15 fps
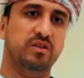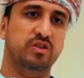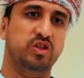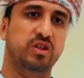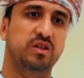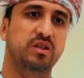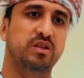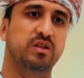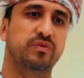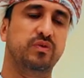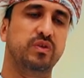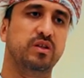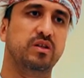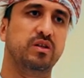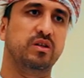شديد
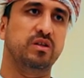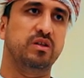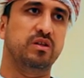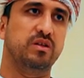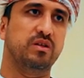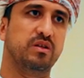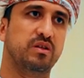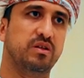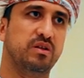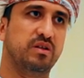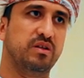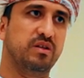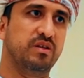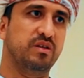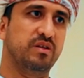في
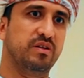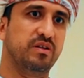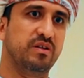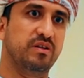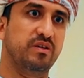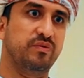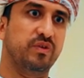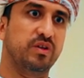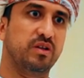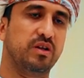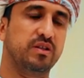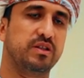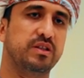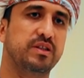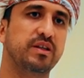في
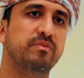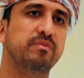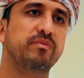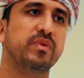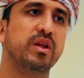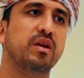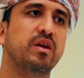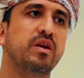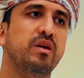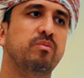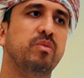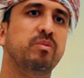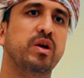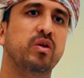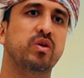ضغط الدم
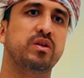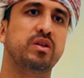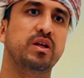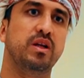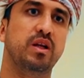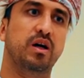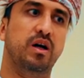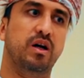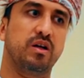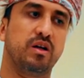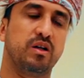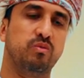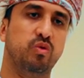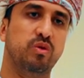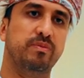مما يؤدي إلى
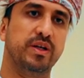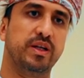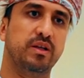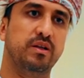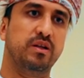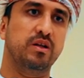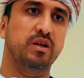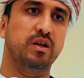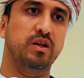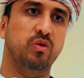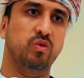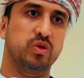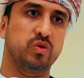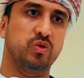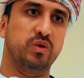أعراض مهمة جدا اللي هو
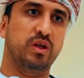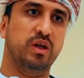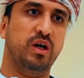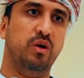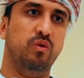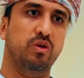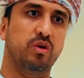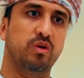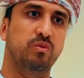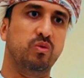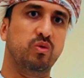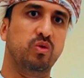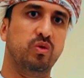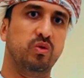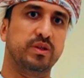الصداع
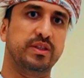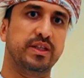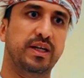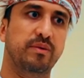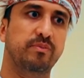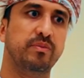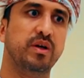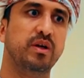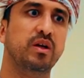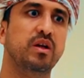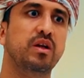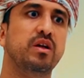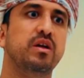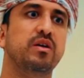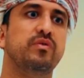والخمول والتعب
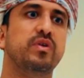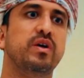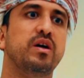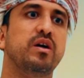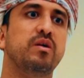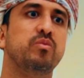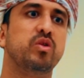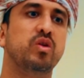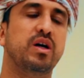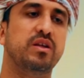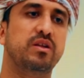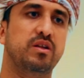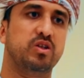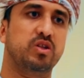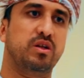فمثل هذا
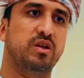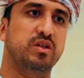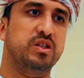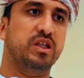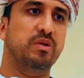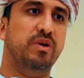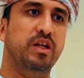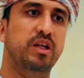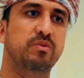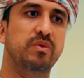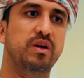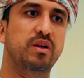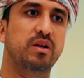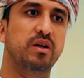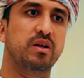الاشخاص يجب عليهم
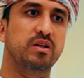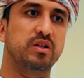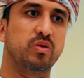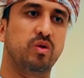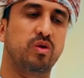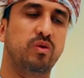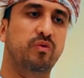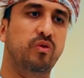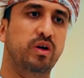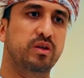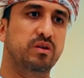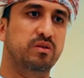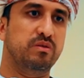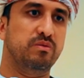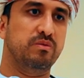ان لا يتوقفوا
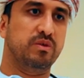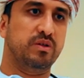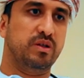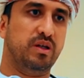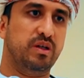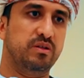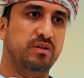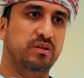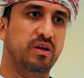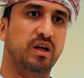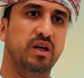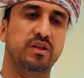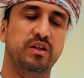عن عن اخذ